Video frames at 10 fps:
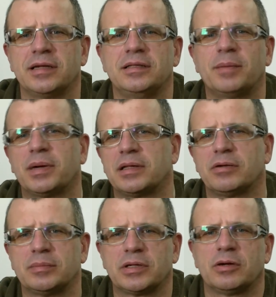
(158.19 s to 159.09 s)
nie
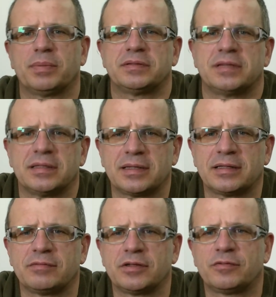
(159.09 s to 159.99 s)
badałem tego pacjenta
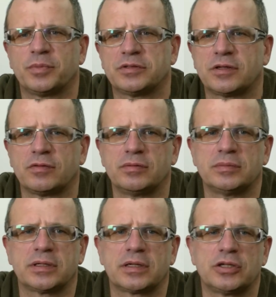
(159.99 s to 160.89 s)
nawet w podstawowym
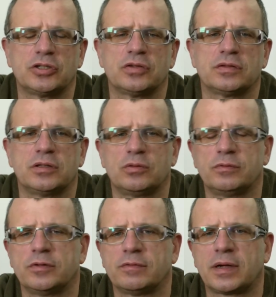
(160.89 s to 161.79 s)
zakresie oceny
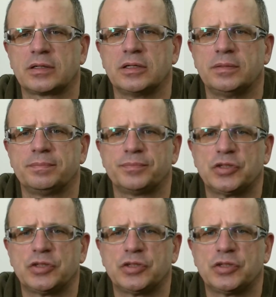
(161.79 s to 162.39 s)
równowagi,